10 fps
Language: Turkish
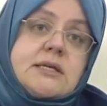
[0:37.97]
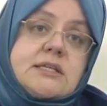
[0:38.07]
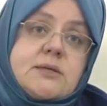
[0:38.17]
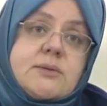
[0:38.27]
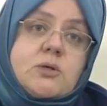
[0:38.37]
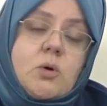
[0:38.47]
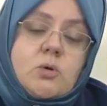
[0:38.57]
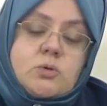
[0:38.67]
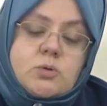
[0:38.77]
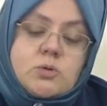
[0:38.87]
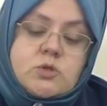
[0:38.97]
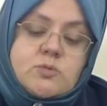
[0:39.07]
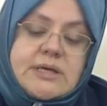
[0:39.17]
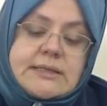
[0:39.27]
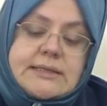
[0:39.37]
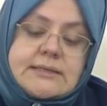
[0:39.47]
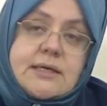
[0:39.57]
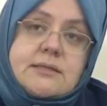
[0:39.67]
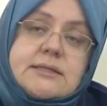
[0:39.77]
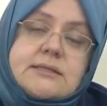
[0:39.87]
2019
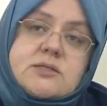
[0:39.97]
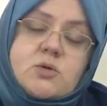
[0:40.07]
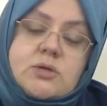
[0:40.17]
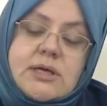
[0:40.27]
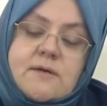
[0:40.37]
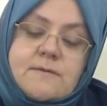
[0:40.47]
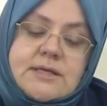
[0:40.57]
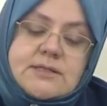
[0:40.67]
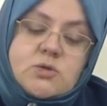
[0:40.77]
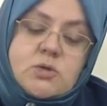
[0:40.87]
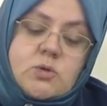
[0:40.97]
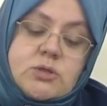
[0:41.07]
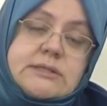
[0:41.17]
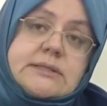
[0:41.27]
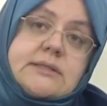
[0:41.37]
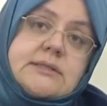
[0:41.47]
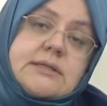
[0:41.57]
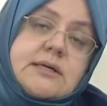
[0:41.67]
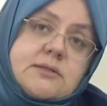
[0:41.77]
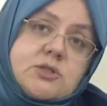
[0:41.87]
beklenen yıl sonu enflasyon oranı
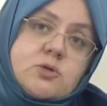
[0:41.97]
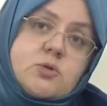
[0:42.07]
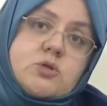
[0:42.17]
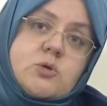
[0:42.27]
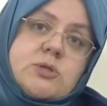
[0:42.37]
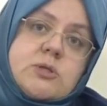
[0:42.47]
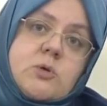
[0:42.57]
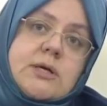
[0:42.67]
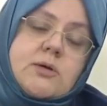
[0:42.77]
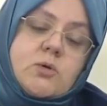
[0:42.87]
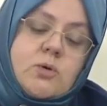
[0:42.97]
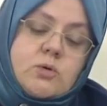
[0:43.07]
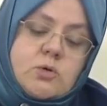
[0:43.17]
yaklaşık %12 olarak